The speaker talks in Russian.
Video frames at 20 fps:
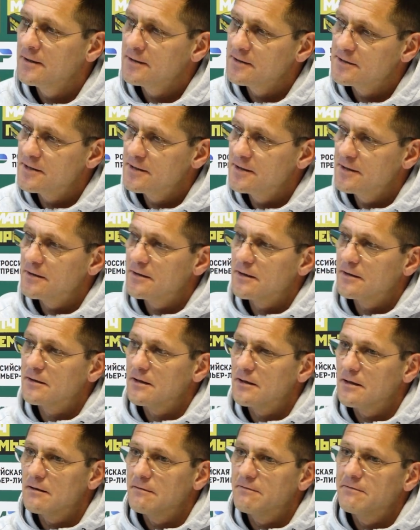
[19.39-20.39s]
«Зенит» –
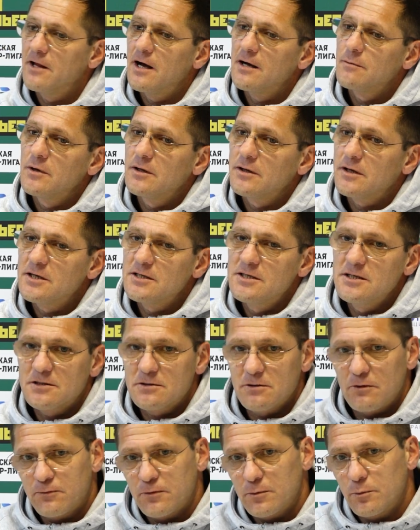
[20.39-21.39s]
это флагман
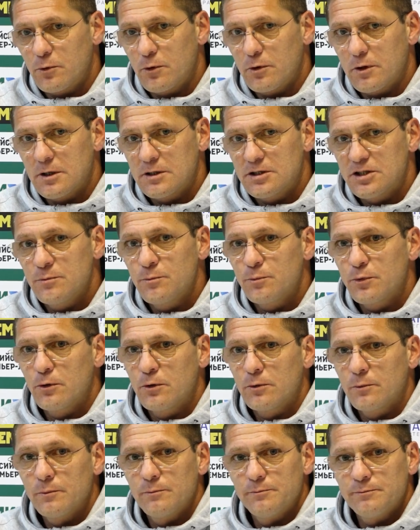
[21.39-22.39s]
российского футбола,
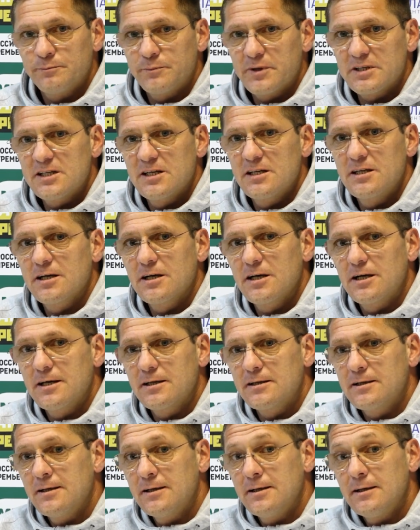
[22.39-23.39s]
чемпион последних
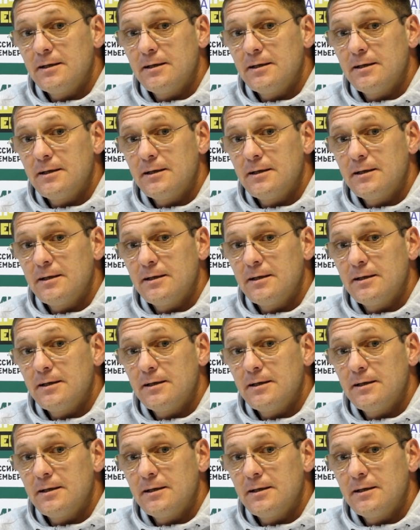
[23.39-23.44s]
лет.